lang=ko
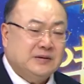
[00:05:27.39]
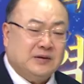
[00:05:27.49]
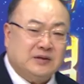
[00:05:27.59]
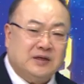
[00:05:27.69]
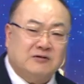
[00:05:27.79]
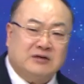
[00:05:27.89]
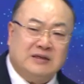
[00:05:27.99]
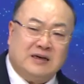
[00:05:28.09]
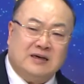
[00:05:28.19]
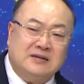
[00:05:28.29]
어떻게
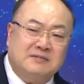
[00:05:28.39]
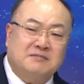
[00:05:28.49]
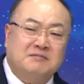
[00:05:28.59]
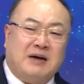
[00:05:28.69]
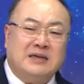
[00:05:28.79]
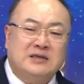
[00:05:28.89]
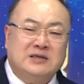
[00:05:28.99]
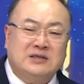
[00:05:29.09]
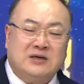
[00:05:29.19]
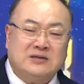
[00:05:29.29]
우리나라는
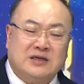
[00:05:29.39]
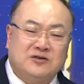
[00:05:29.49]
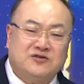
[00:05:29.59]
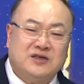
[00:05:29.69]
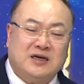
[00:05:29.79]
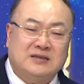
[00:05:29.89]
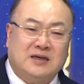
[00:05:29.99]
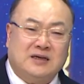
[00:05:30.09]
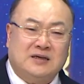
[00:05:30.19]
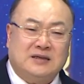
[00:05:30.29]
만년 역사를 주장한
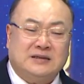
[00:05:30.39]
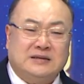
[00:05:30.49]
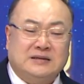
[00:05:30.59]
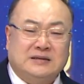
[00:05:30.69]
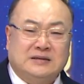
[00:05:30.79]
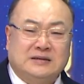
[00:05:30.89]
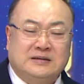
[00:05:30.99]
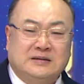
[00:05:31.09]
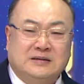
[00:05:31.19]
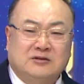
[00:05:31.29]
나라가
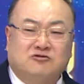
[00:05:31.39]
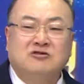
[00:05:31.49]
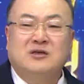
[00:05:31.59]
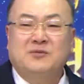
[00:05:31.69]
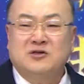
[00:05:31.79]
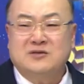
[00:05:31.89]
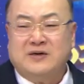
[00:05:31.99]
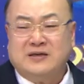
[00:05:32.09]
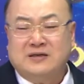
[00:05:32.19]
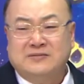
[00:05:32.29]

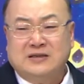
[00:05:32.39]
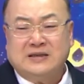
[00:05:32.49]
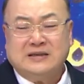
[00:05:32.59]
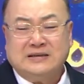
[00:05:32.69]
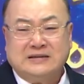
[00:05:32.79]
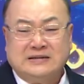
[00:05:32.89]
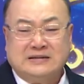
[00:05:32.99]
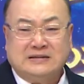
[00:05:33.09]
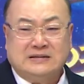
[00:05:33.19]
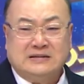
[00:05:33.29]
국립묘지밖에 없느냐.
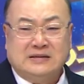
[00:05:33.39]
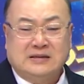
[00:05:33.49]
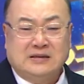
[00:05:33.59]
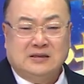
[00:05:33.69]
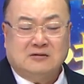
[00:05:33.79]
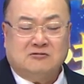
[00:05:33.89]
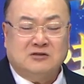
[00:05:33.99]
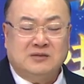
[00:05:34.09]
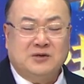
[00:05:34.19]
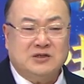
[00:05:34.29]

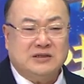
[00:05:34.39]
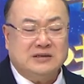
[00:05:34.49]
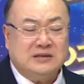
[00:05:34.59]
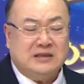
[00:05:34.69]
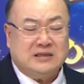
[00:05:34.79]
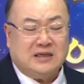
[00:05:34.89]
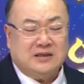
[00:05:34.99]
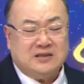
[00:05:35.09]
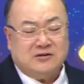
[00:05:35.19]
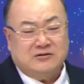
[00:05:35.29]
국립묘지는 2차
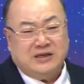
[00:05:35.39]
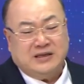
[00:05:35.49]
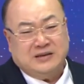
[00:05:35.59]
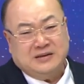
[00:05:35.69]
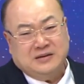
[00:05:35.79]
대전 후에